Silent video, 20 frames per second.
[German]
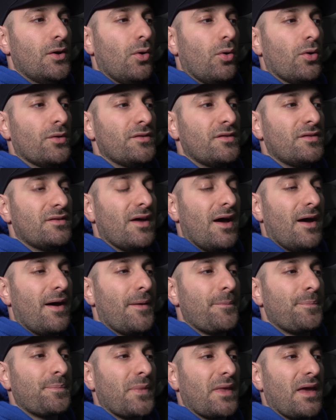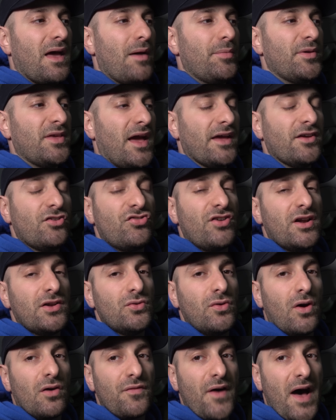und da habe ich
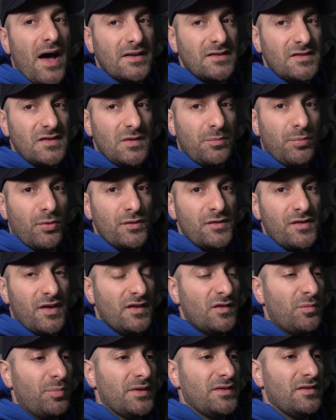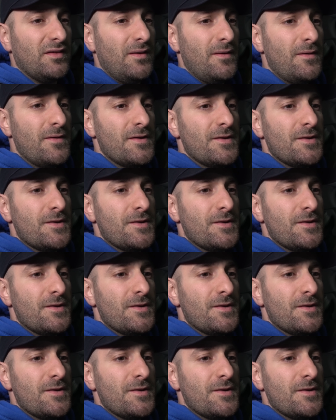eingestellt nur auf 80 Prozent bitte